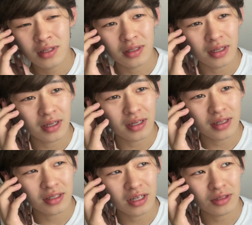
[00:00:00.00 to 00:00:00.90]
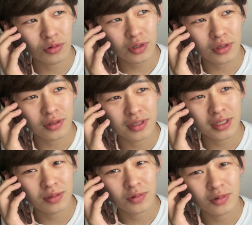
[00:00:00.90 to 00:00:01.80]
う、ね、なんかドキドキして
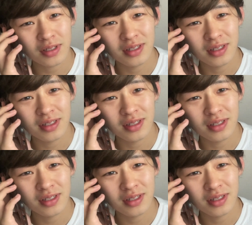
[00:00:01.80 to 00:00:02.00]
ても、う、